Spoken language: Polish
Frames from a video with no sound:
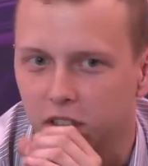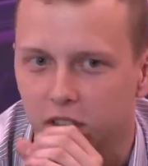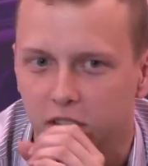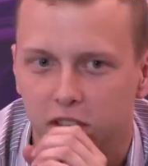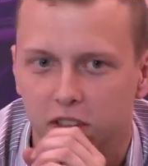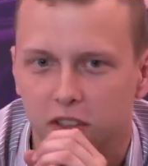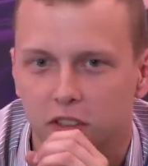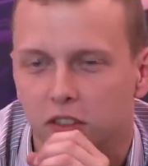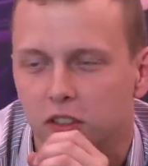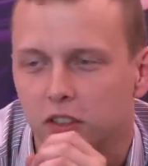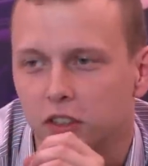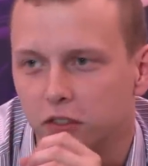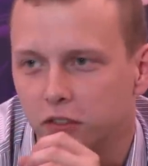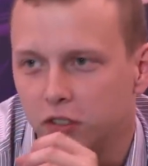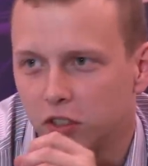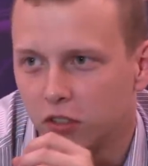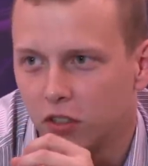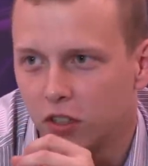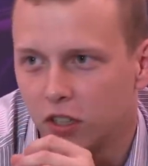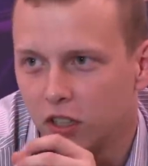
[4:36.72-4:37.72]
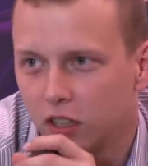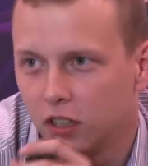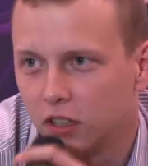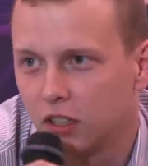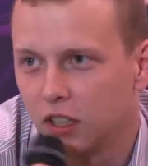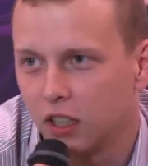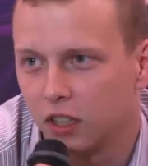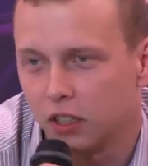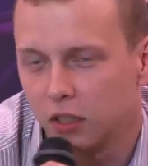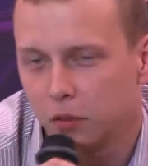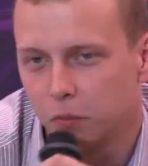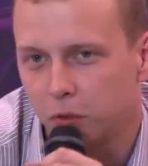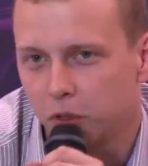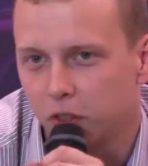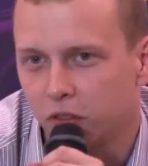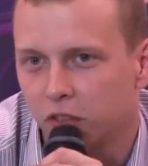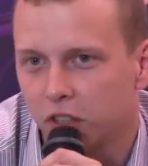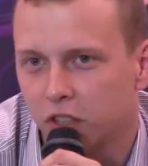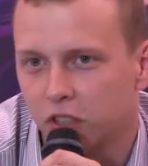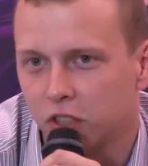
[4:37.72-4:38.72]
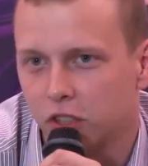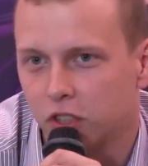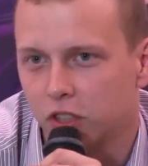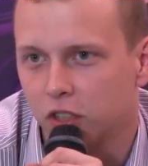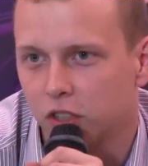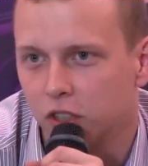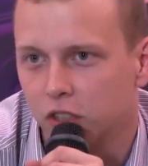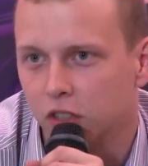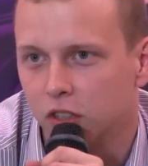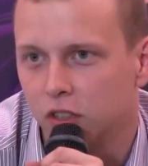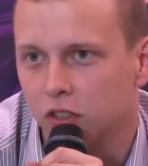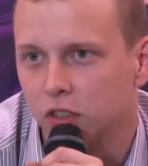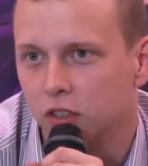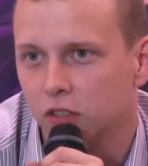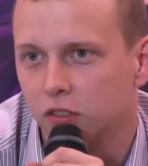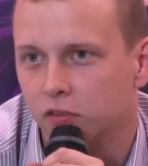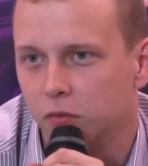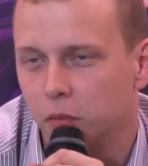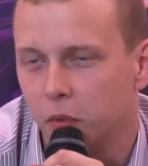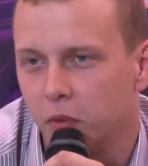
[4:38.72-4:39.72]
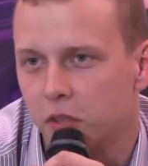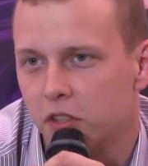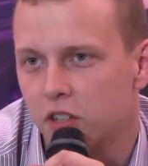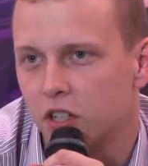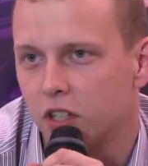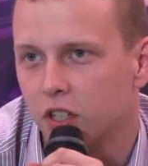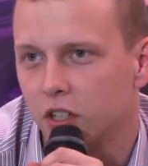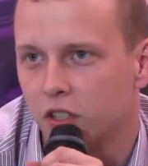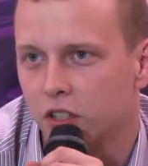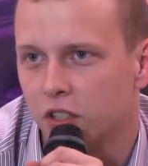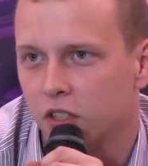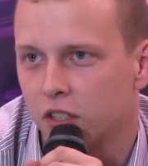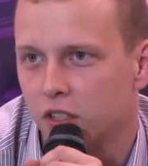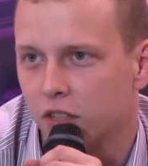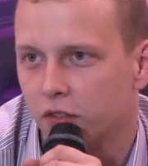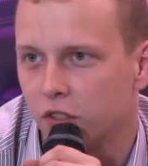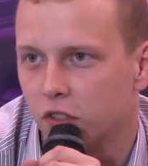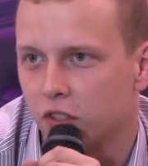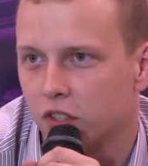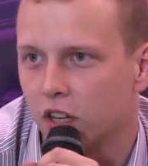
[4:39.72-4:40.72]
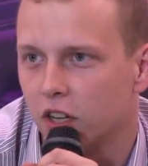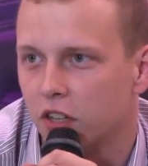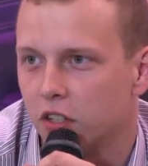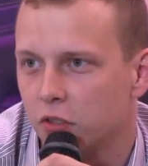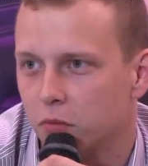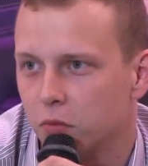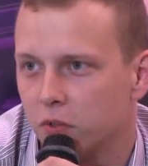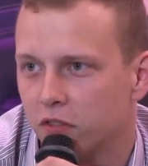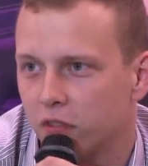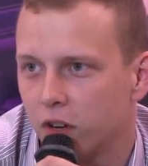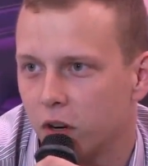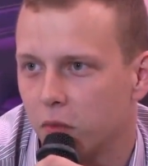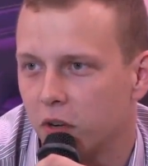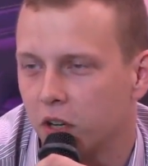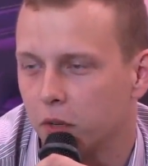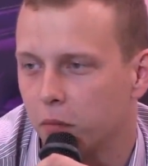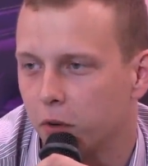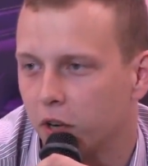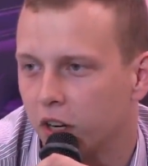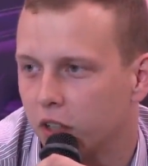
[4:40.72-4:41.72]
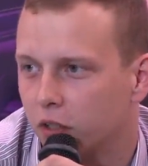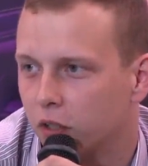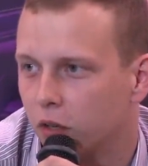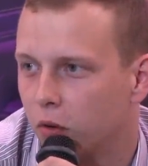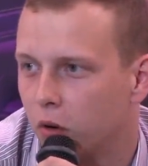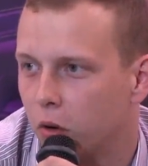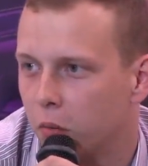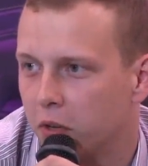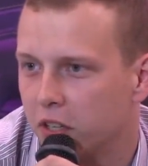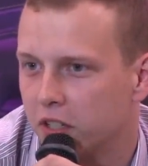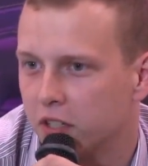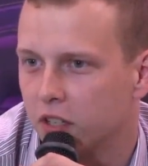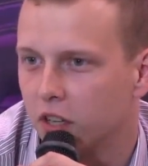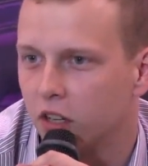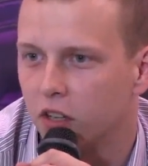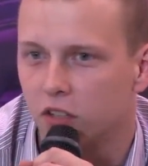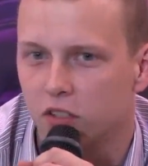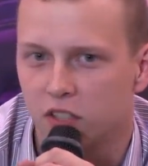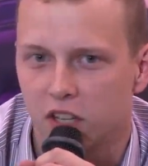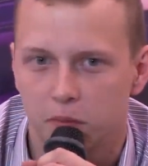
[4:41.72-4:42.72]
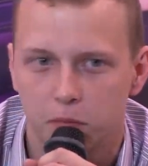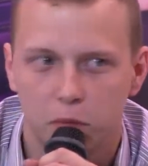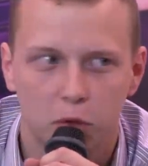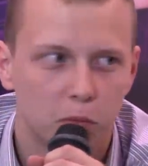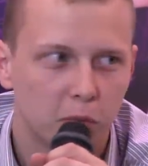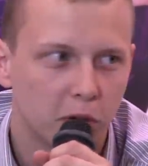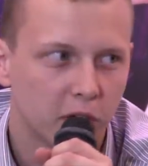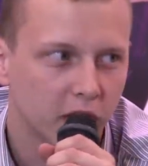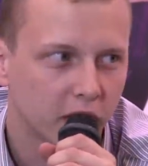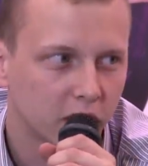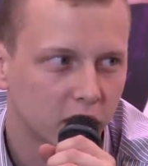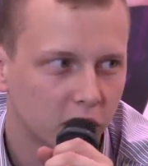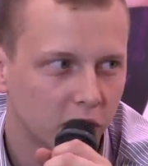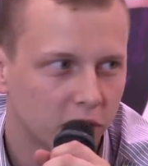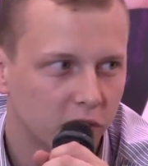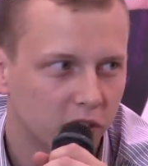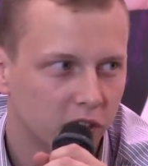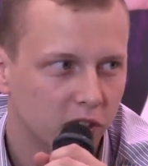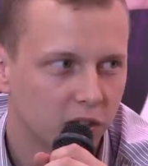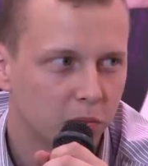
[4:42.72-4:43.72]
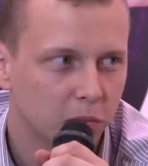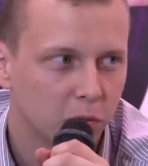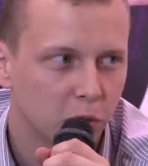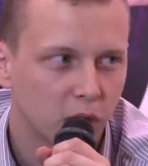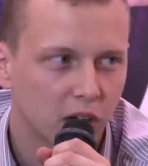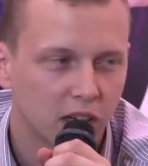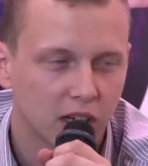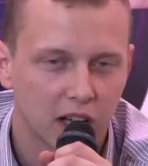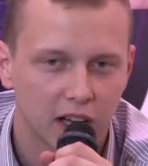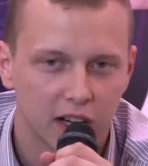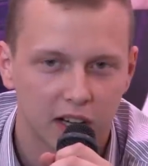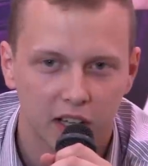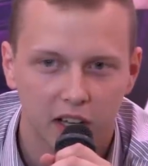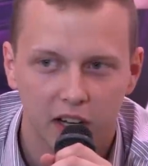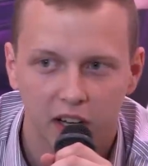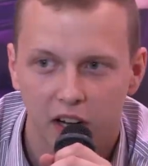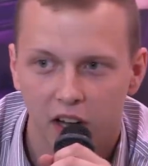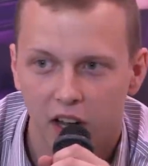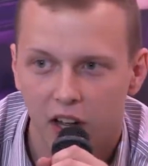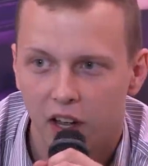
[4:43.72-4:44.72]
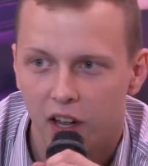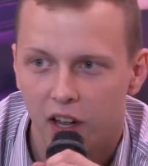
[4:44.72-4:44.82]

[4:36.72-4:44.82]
e, skąd się wzięła targi, ponieważ e, w momencie, kiedy zawiązaliśmy w ramach projektu europejskiego zespół projektowy Biura Karier,